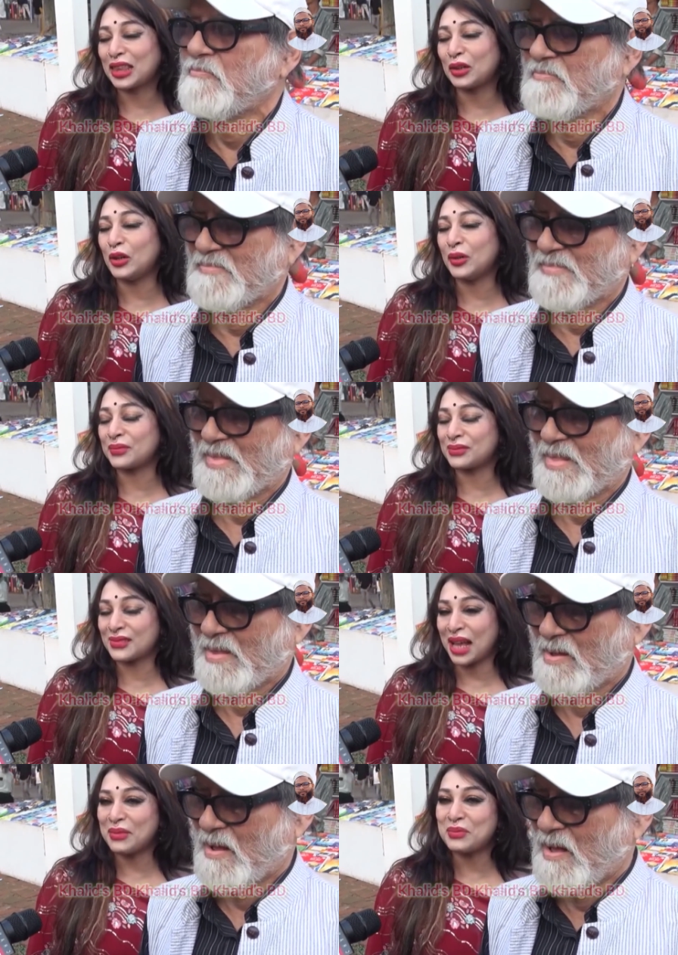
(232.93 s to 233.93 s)
তো
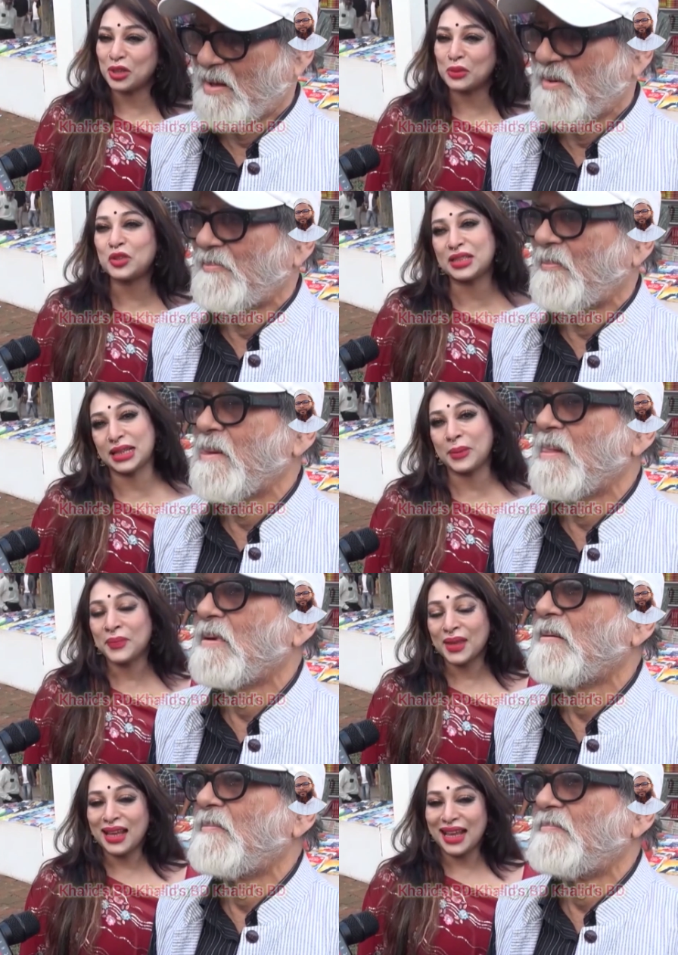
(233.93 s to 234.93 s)
আমি বলবো যে
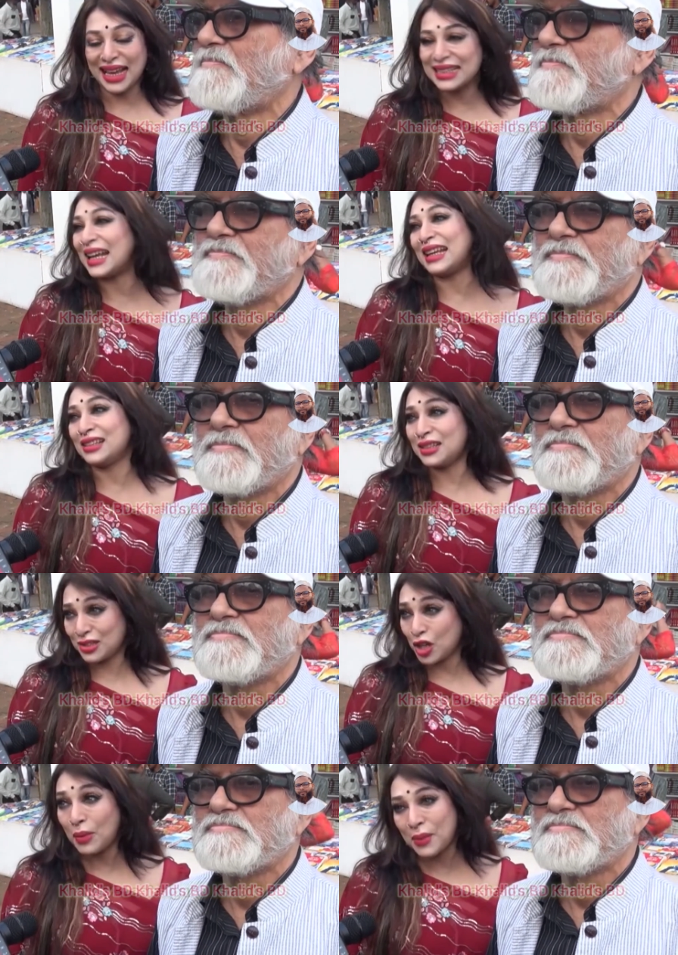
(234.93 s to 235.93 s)
এটাই
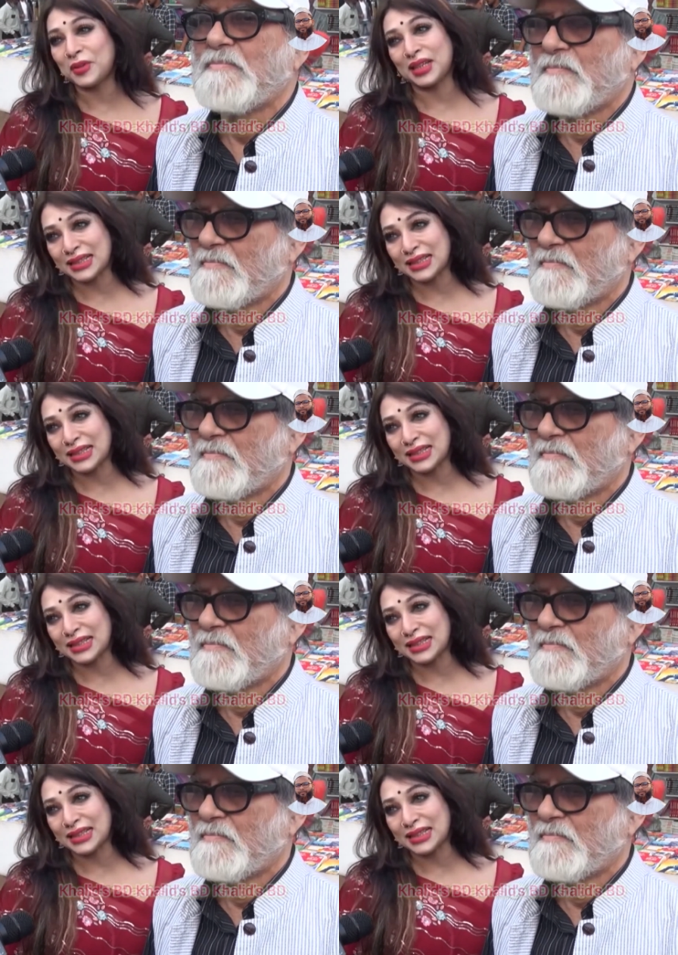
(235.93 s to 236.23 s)
সবার প্রতি